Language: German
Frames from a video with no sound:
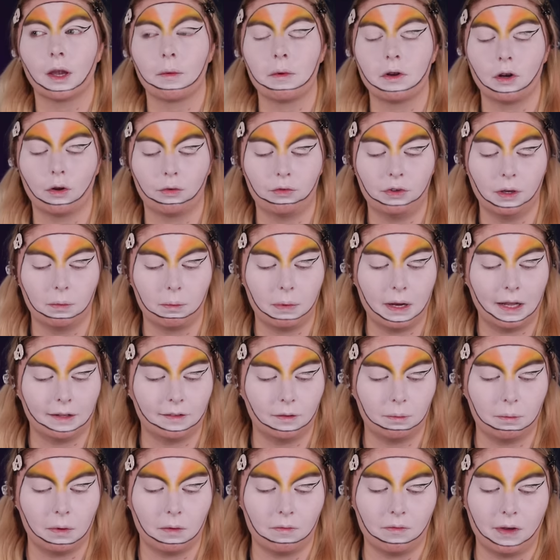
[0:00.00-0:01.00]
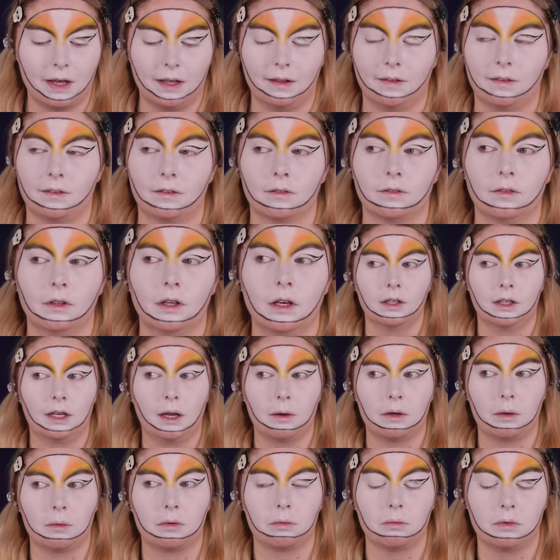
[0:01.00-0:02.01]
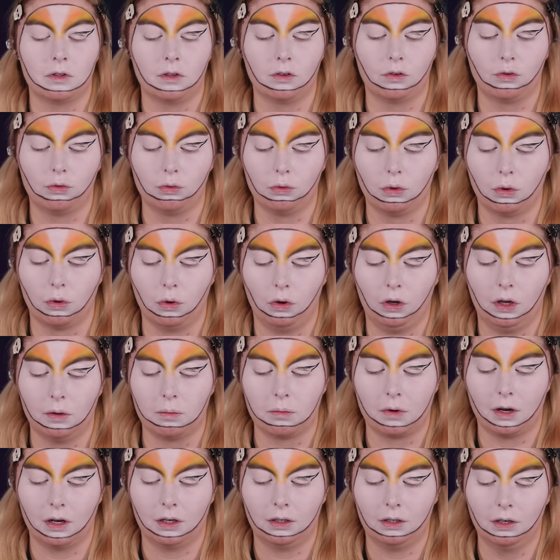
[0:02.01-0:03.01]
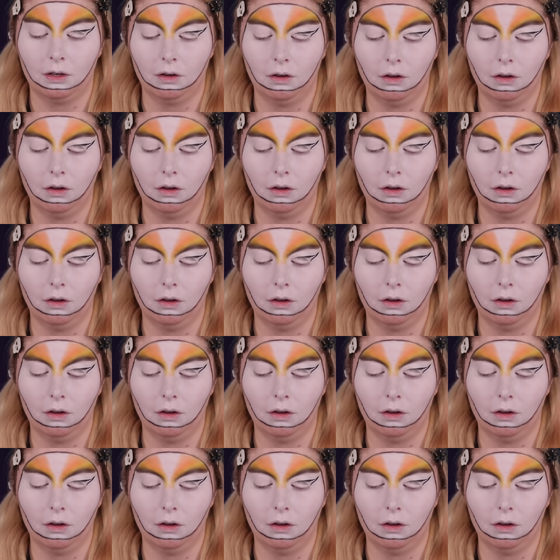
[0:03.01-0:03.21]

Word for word: Ich habe ja noch viel Platz beim Weißen. Ich glaube, ich habe es ein bisschen zu hoch gemacht.